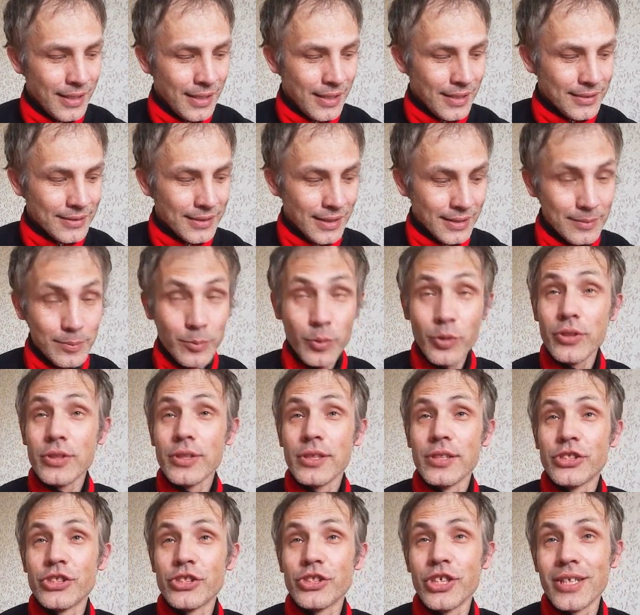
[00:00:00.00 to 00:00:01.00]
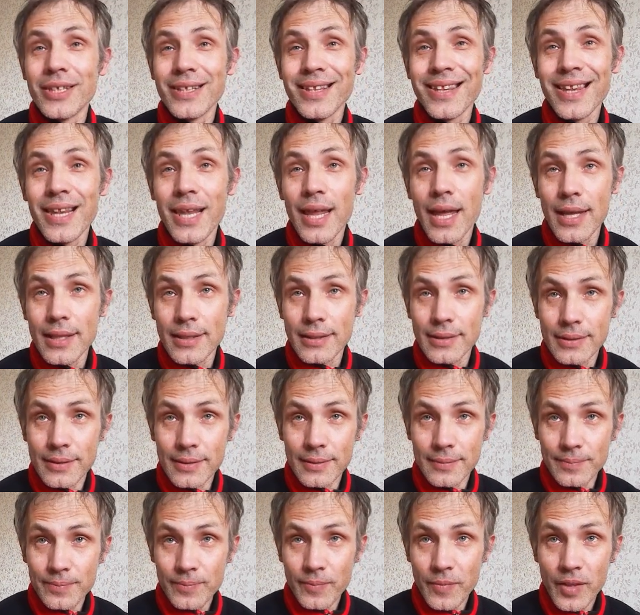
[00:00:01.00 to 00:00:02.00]
со сборной
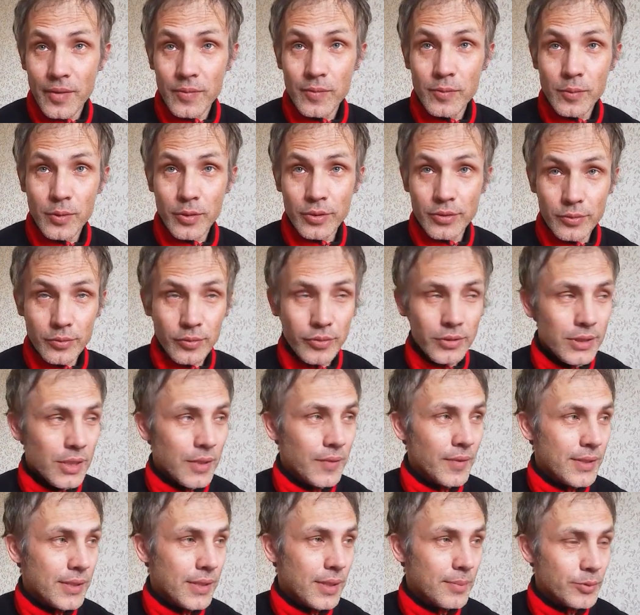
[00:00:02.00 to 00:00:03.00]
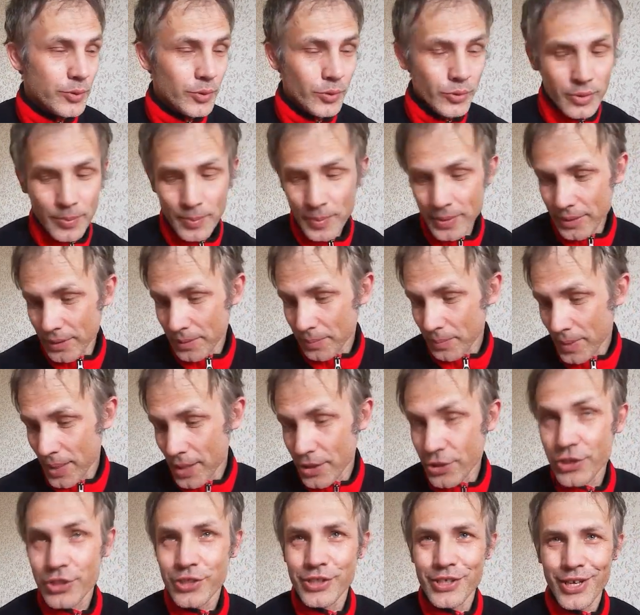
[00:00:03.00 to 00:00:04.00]
Шотландии. Вот. Ну и давайте обсудим этот
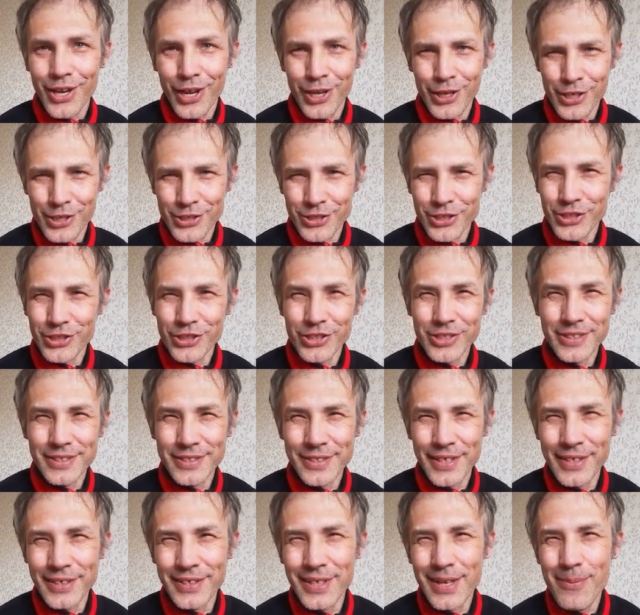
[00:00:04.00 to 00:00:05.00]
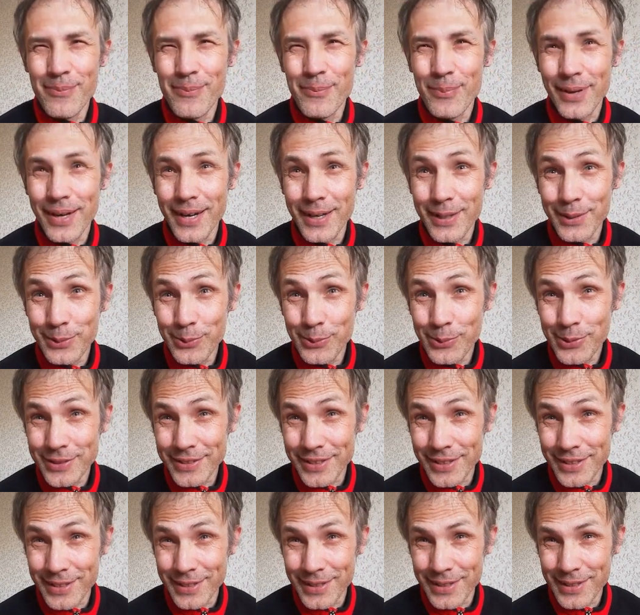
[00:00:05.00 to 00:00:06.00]
матч и, конечно же, сделаем
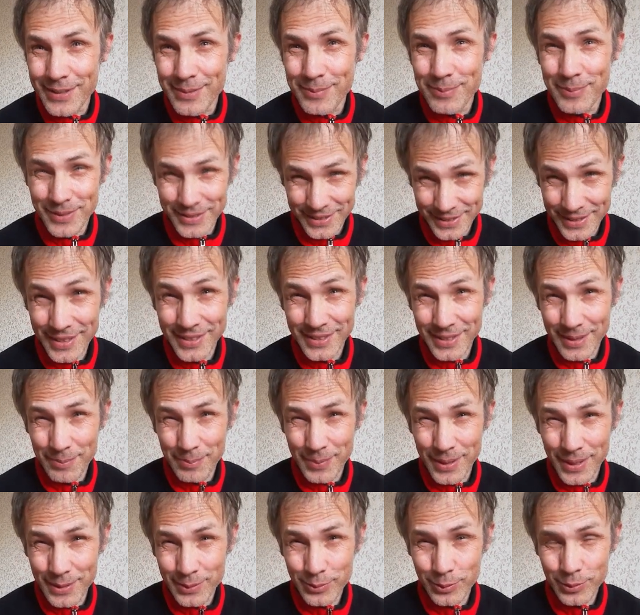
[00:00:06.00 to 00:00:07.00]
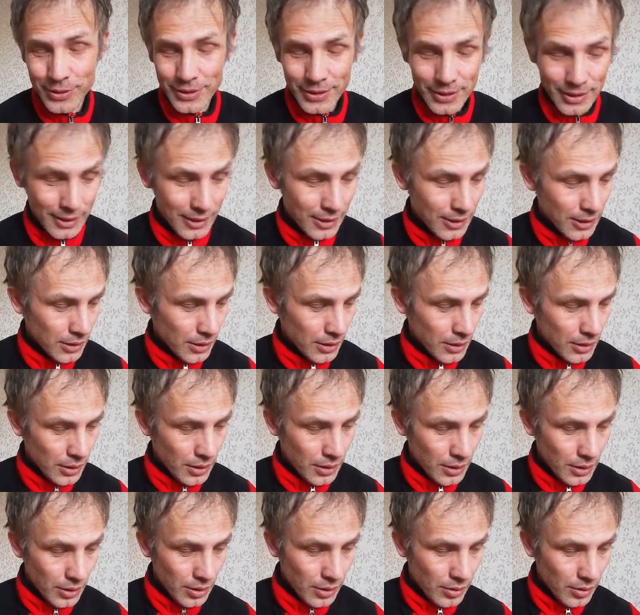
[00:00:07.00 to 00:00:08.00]
прогнозики. Мы сделаем прогнозики.
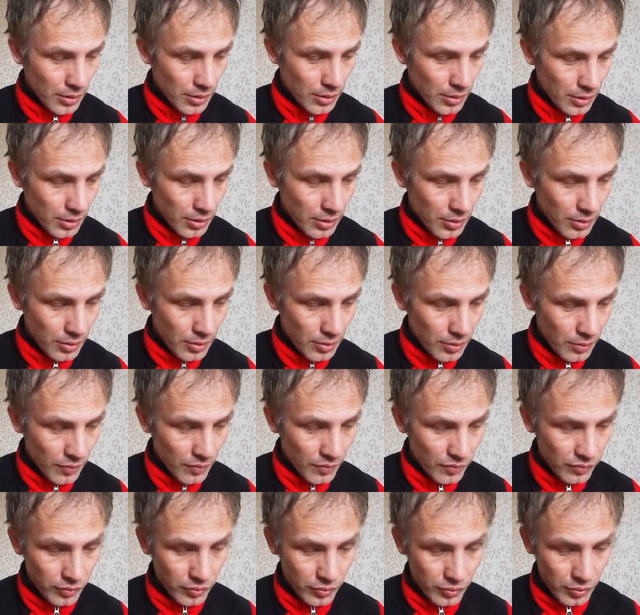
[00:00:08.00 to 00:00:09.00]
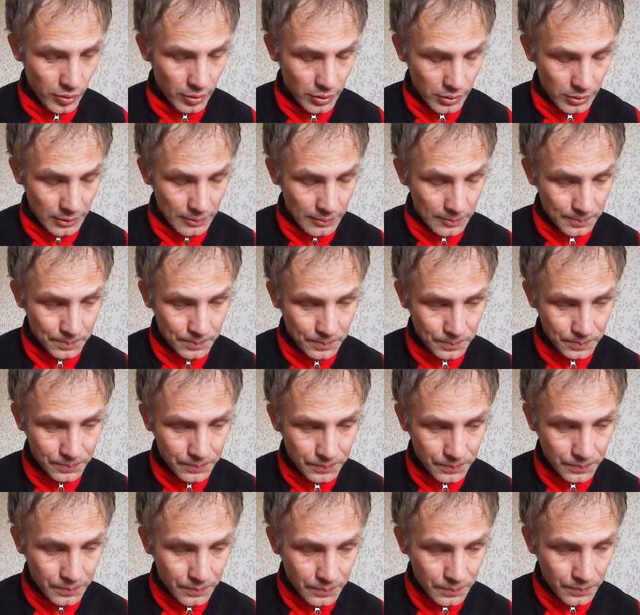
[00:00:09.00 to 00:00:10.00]
А, вот.
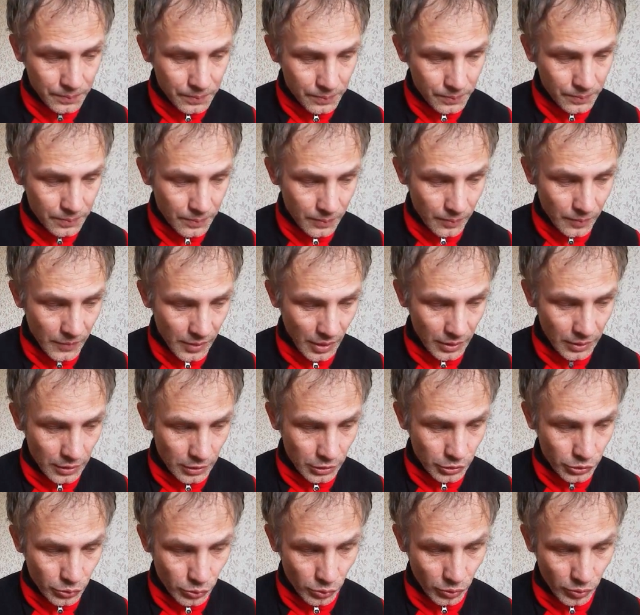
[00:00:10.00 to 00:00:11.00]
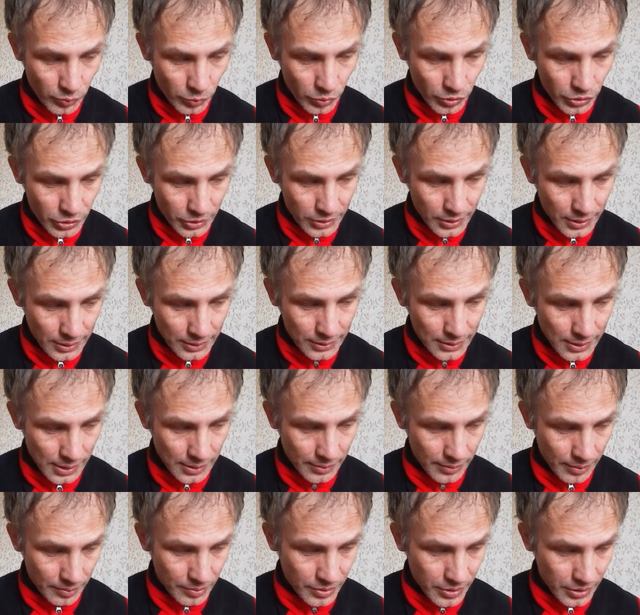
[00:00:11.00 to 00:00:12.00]
А, что может
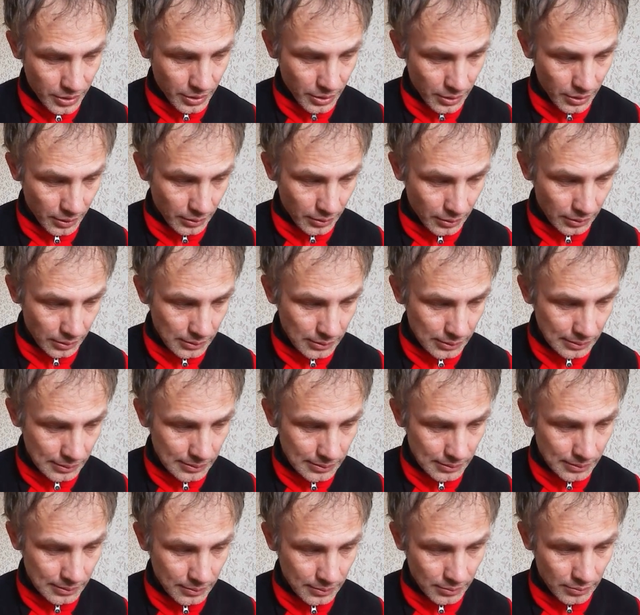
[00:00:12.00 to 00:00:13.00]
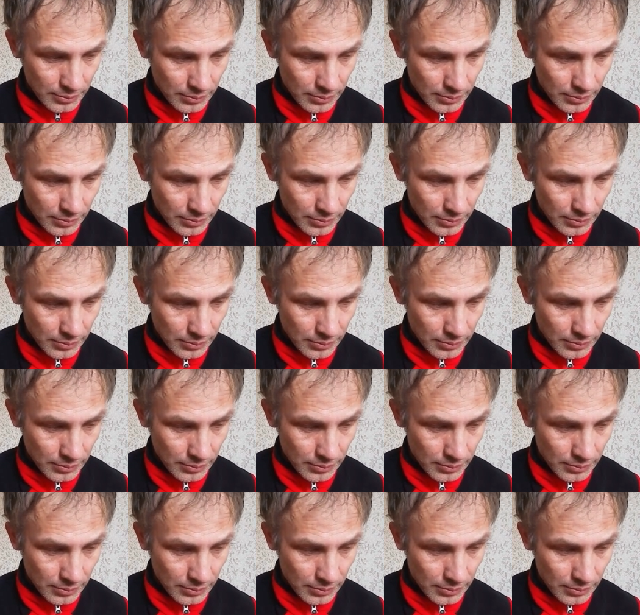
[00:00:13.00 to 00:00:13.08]
сказать вообще? А,